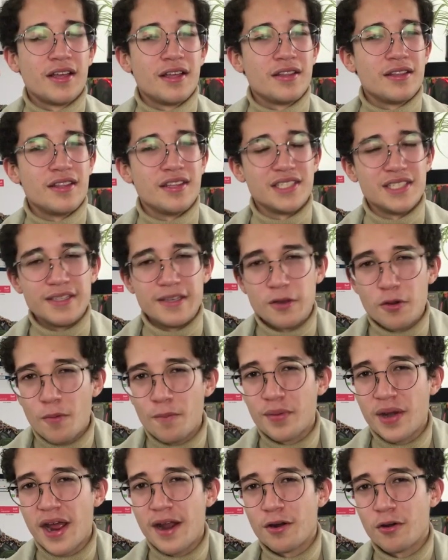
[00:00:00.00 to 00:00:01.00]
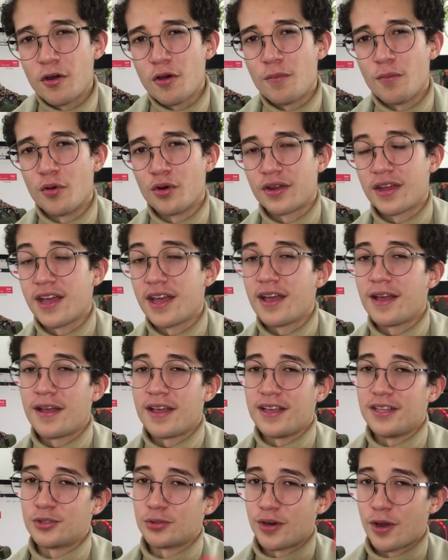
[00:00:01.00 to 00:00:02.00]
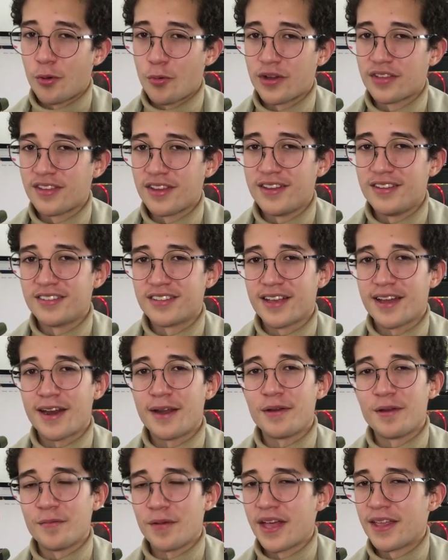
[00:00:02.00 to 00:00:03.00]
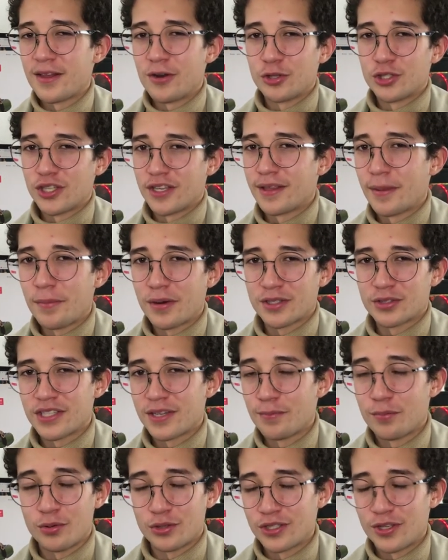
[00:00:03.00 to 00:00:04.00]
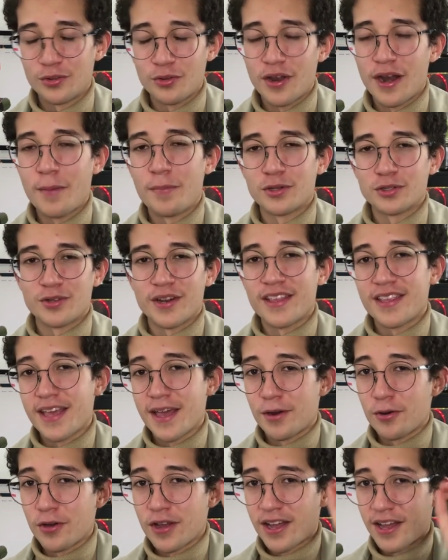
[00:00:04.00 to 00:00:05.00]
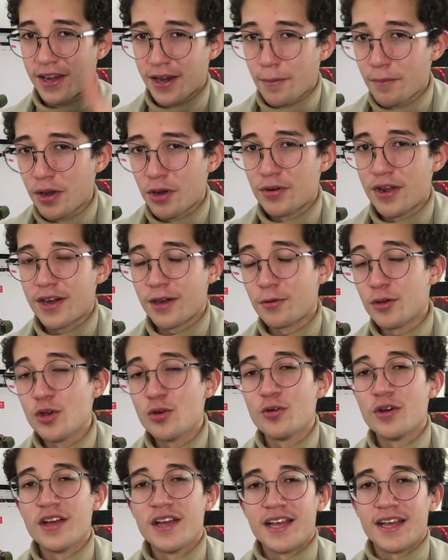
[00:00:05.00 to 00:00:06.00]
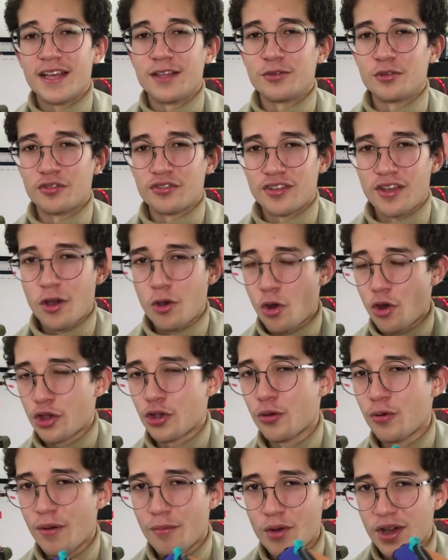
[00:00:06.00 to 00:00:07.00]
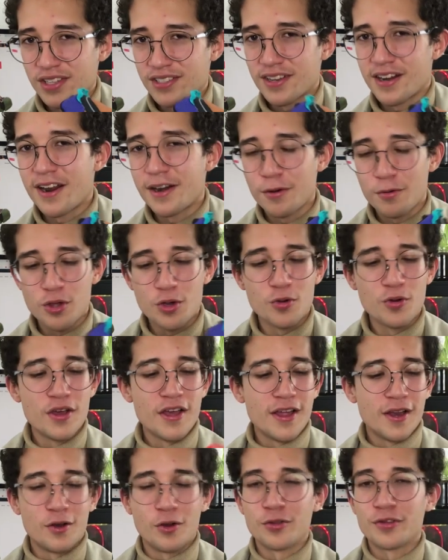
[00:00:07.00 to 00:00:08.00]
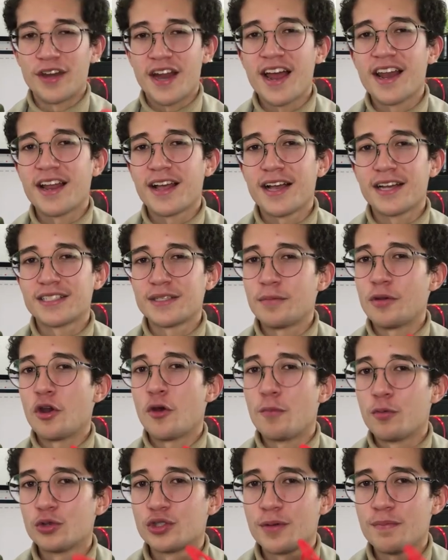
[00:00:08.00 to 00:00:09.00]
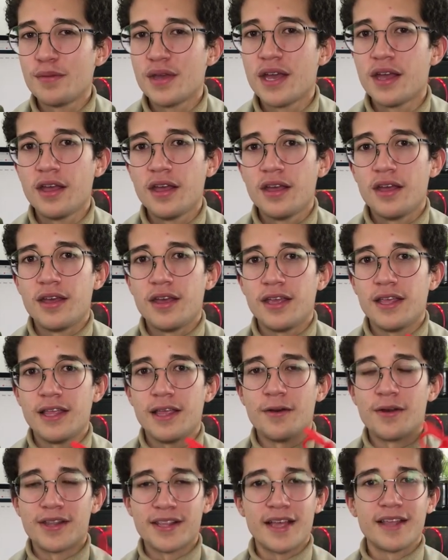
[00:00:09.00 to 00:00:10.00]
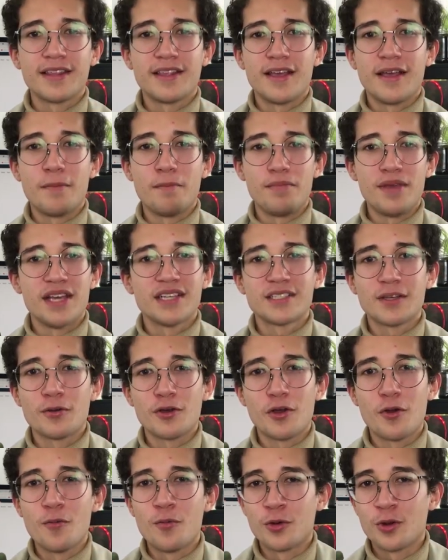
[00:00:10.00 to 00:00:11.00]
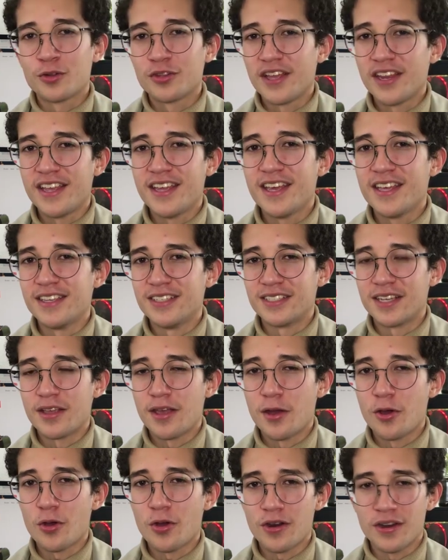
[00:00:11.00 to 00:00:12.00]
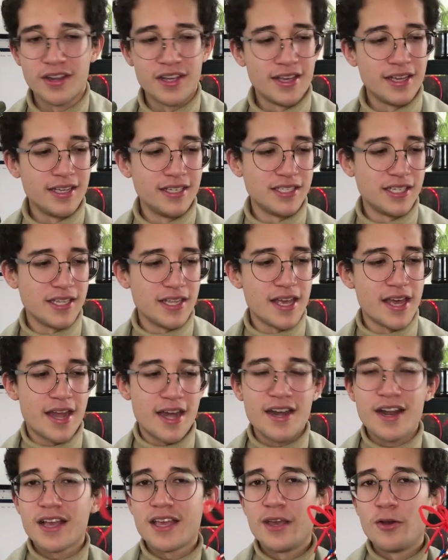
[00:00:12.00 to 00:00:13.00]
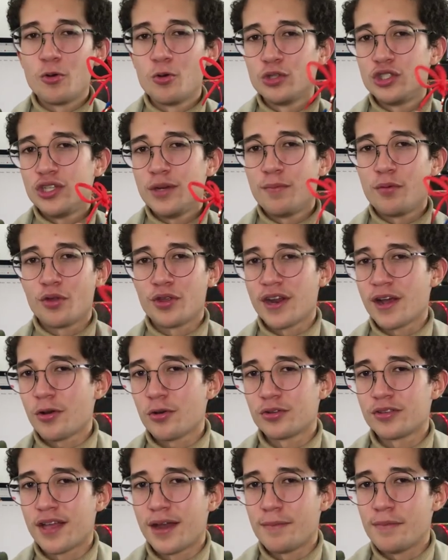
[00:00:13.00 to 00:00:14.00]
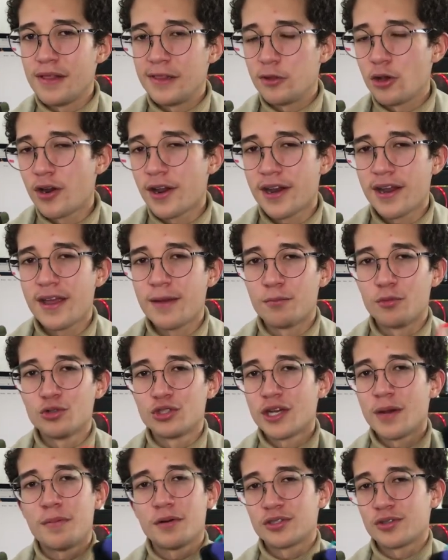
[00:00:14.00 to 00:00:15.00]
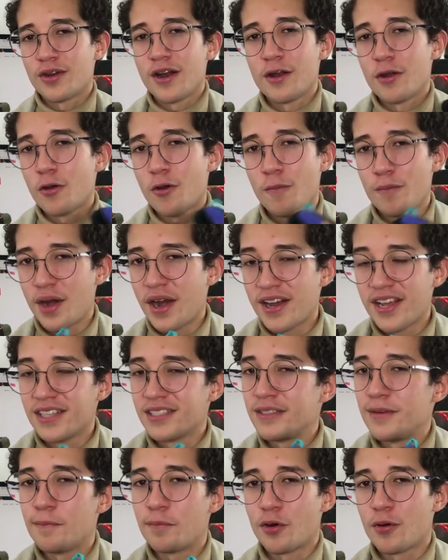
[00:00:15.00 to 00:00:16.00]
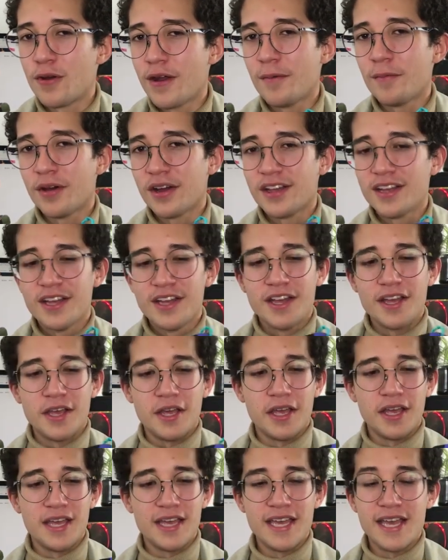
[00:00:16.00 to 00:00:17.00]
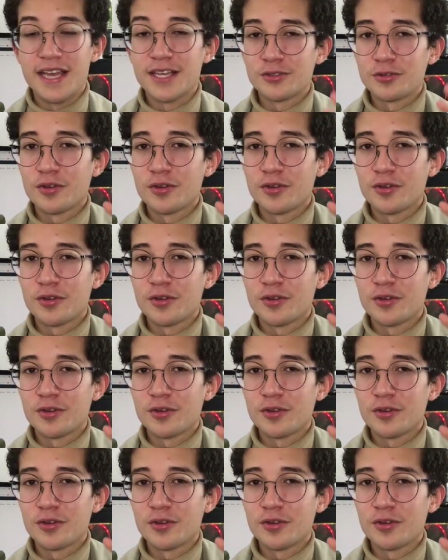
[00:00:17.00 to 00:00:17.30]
Decidí comprarlos porque hice una encuesta en Instagram y más del 80% de las personas dijeron que querían ver una review, entonces coño, vamos a hacer la review, los traje a la casa, me los puse en pie y de verdad en pie se ven como unos tenis de diseñador. Y si dijeran aquí Gucci podrían costar mil dólares y muchas personas los comprarían sin problema. Y eso